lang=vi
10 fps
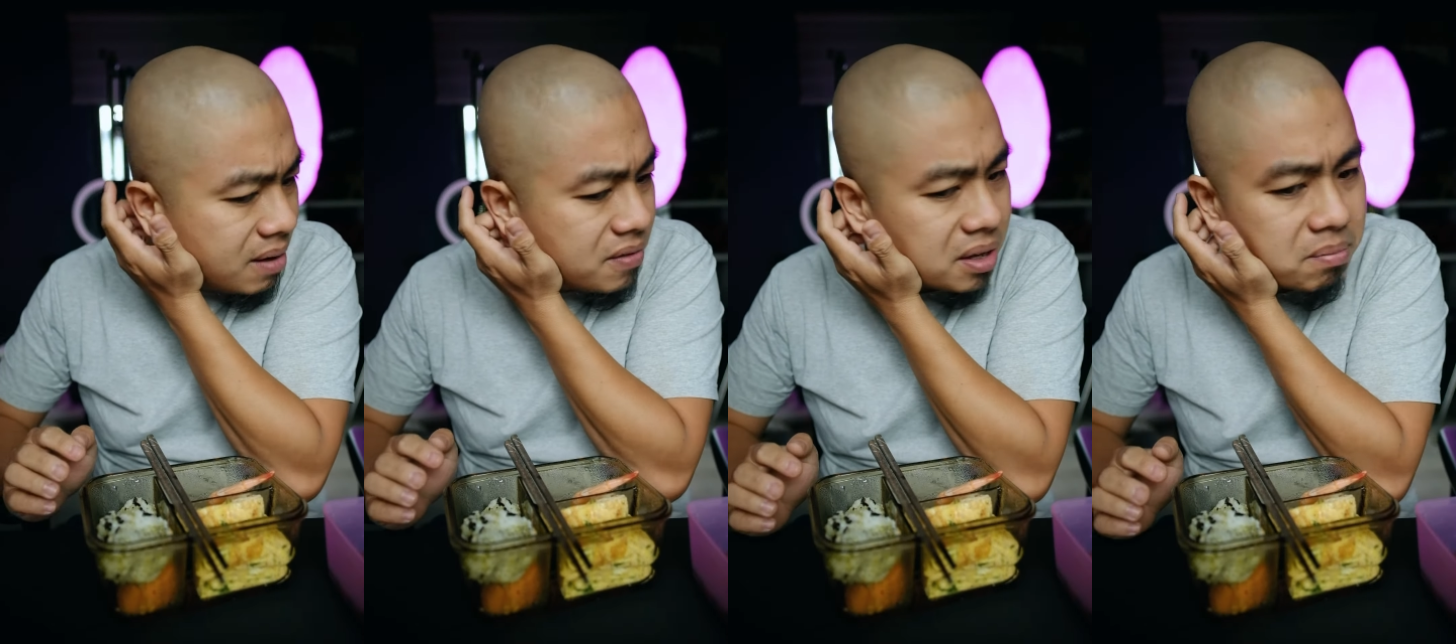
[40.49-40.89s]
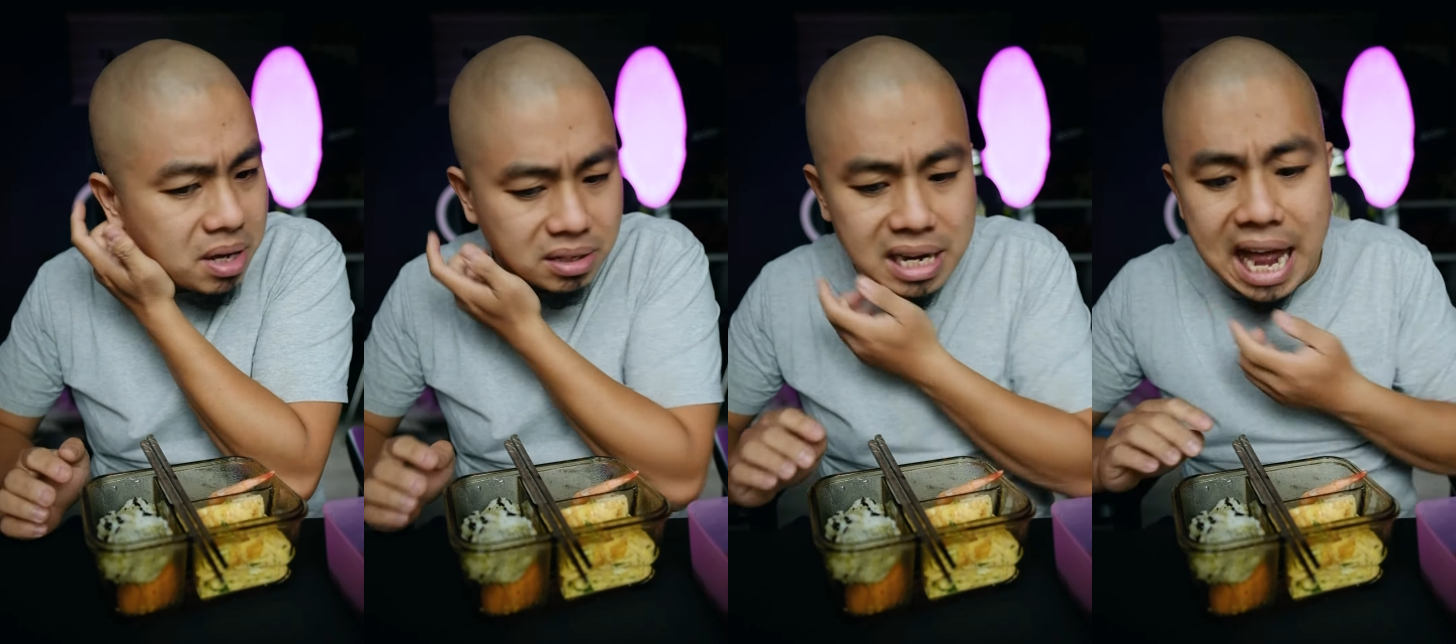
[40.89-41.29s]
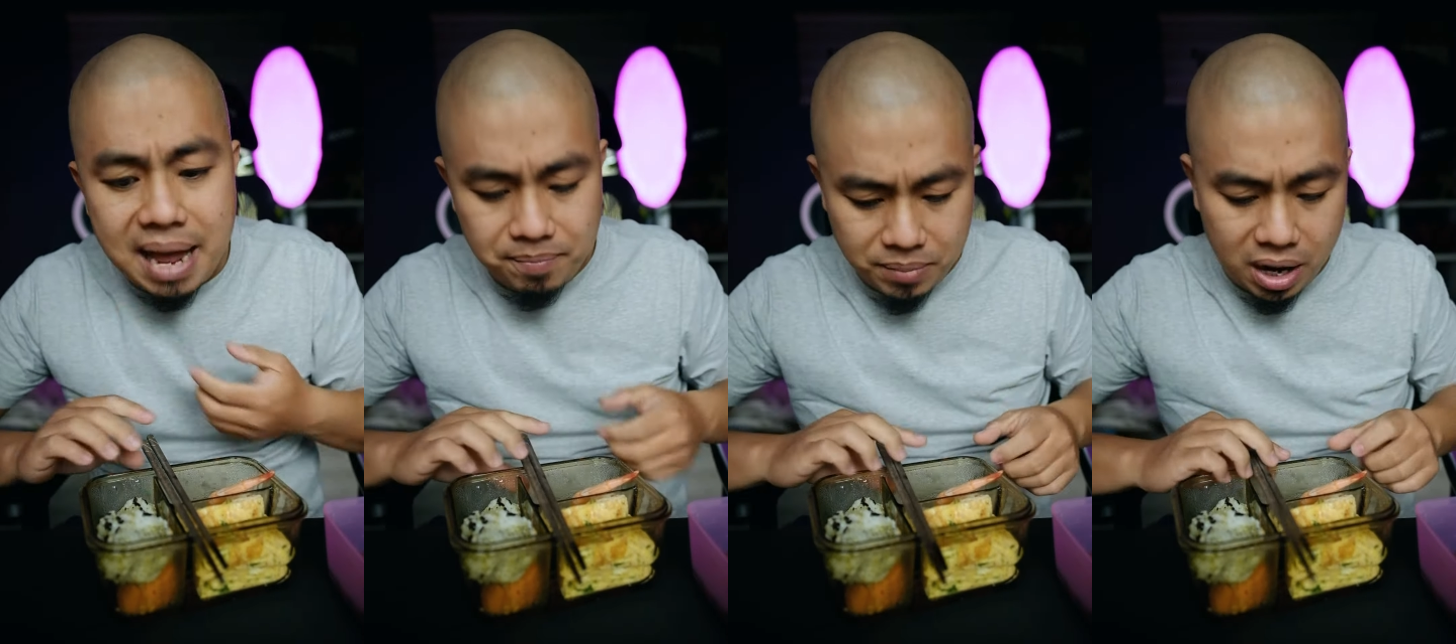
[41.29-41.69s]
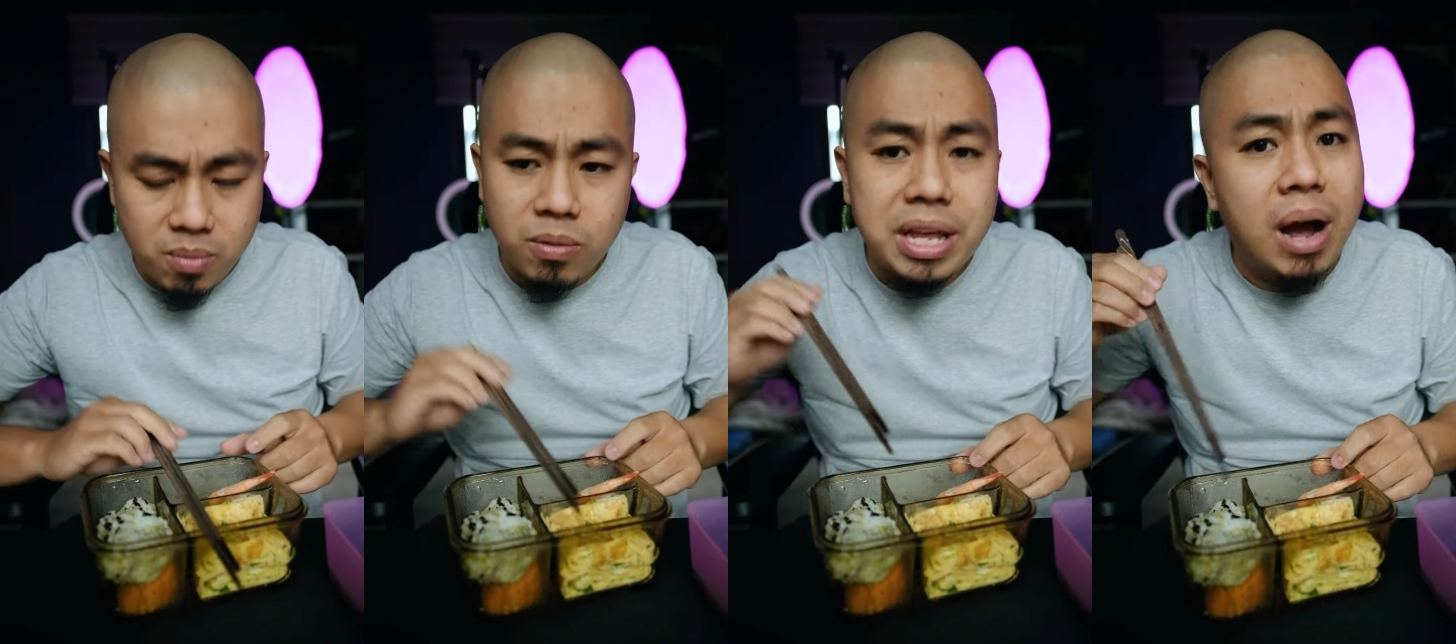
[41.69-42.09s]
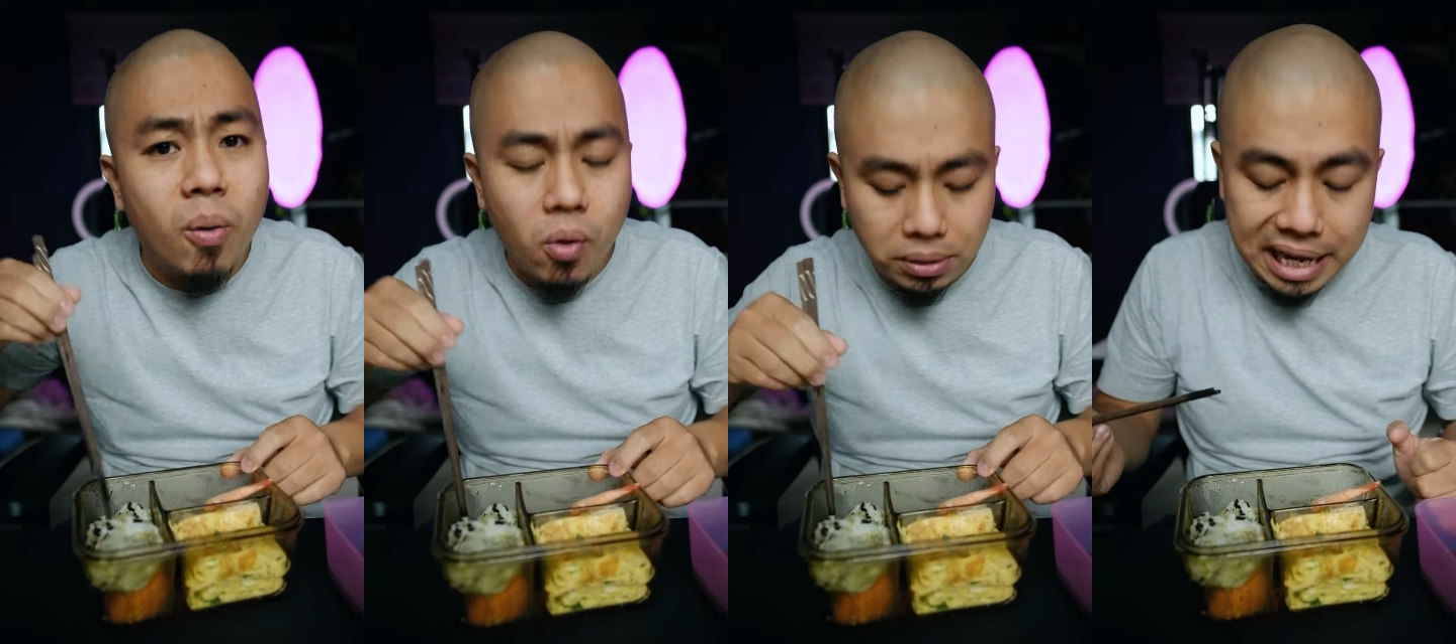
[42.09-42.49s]
việc mà đi làm mà không có giàu.
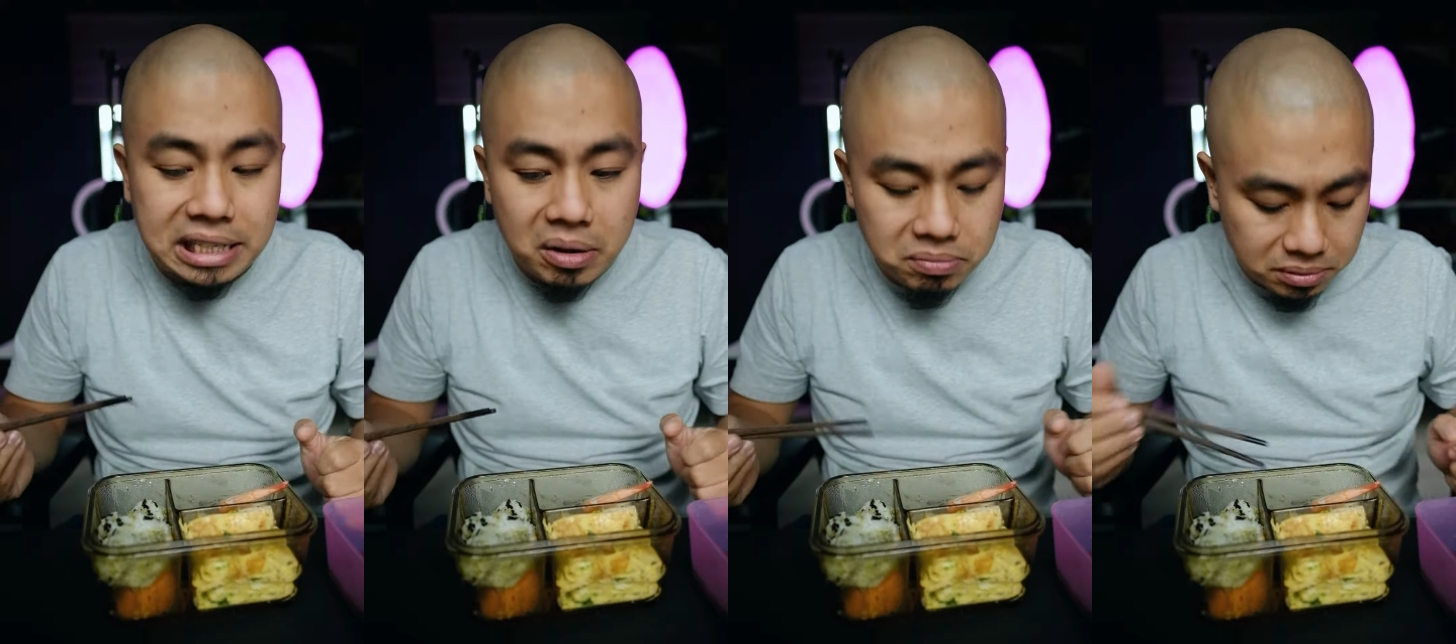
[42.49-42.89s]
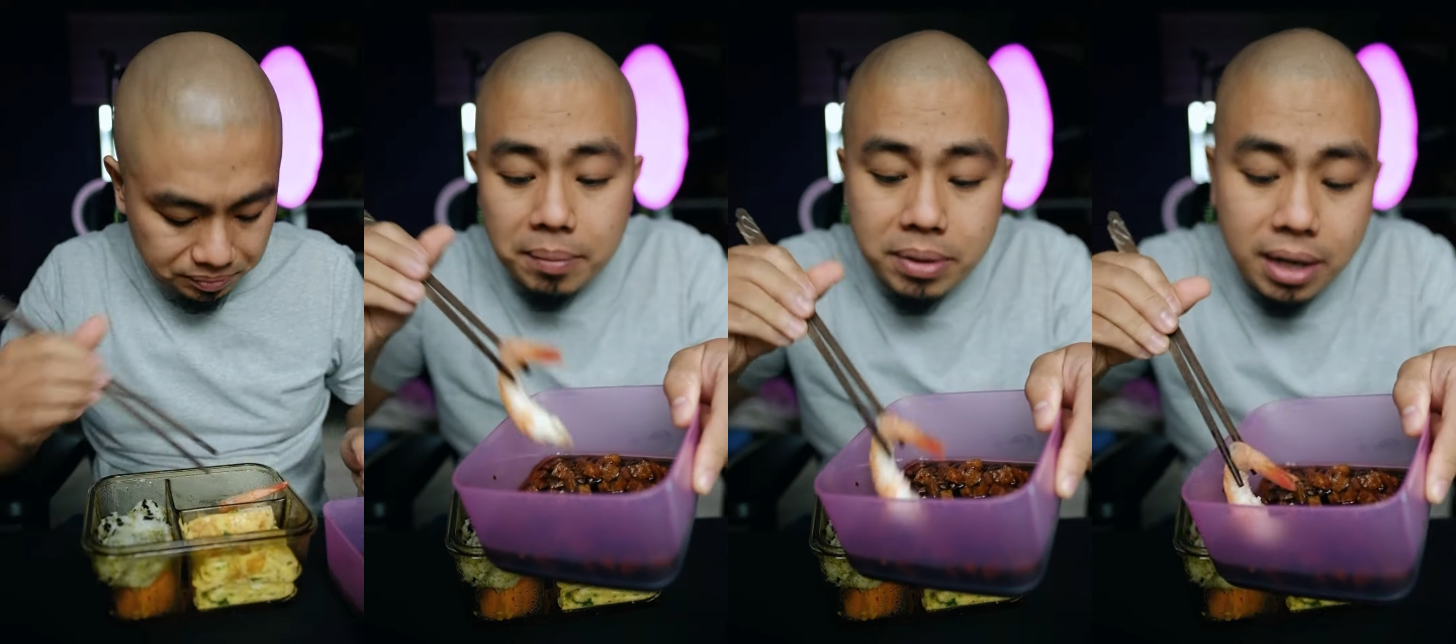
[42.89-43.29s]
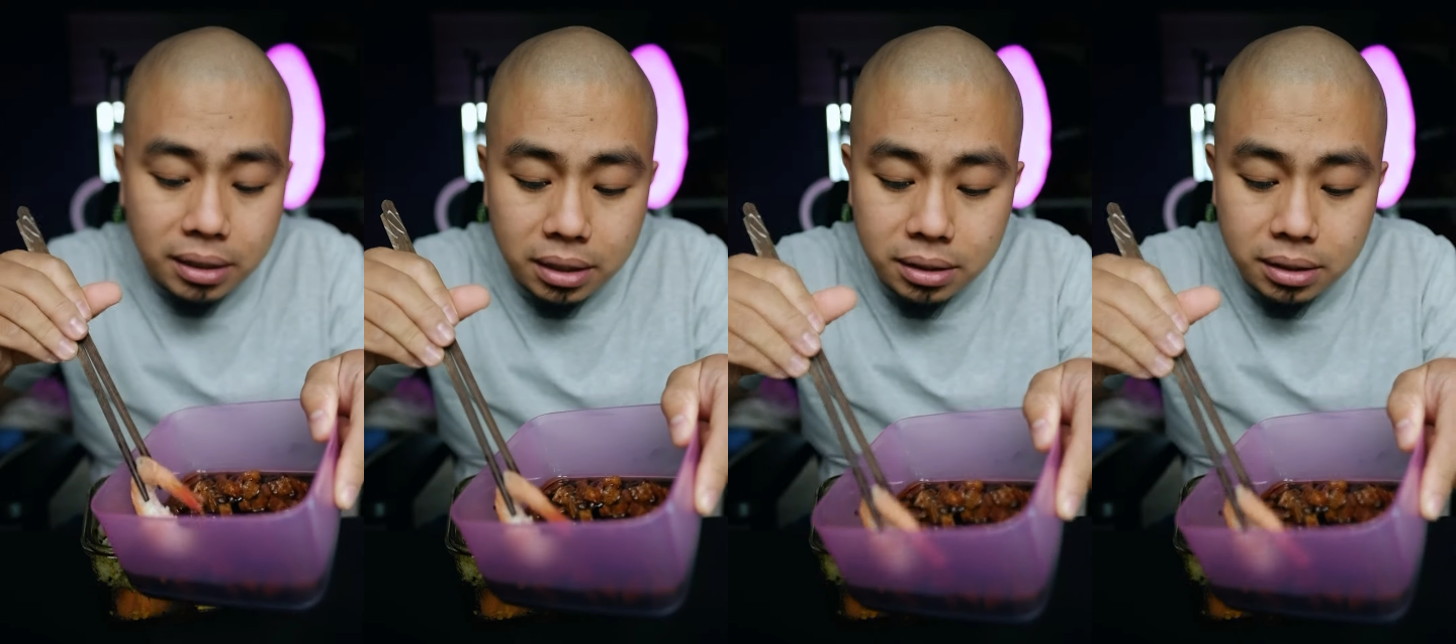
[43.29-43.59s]
Nghe xong chẳng biết đã tính.